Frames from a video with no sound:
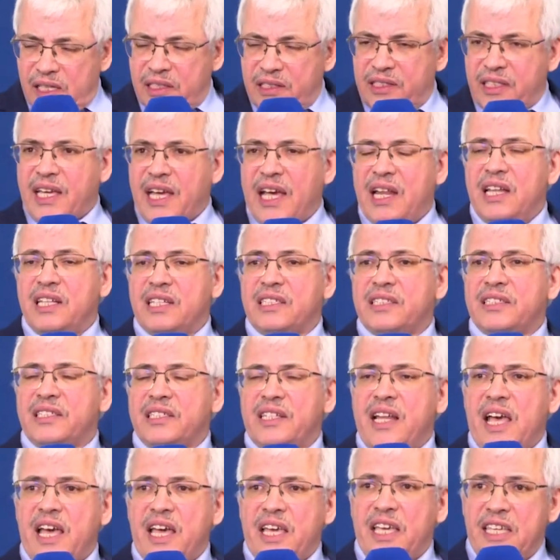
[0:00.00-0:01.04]
الذكاء
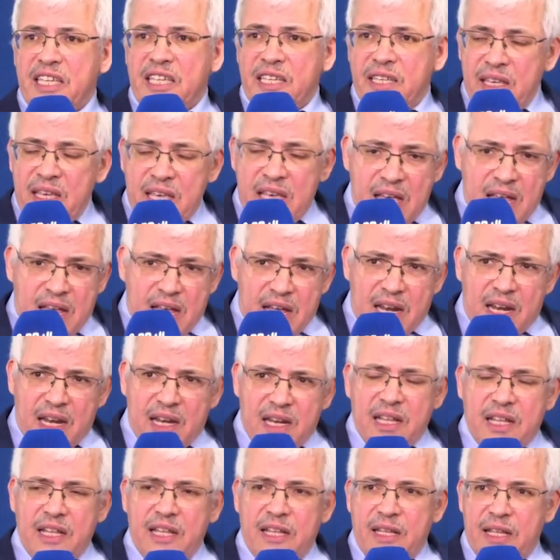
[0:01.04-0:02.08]
الاصطناعي
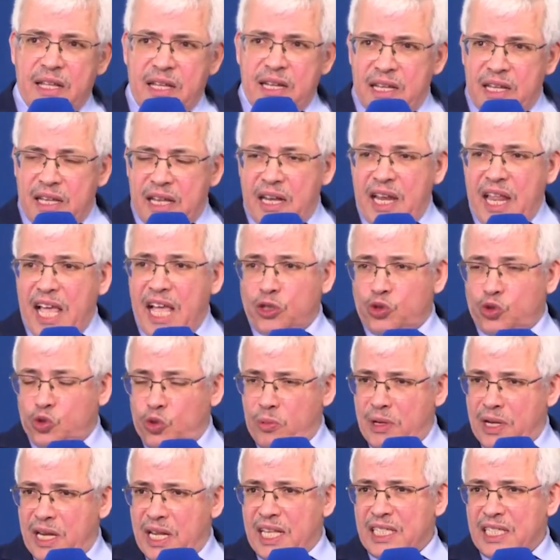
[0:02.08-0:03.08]
الحاسوب اللي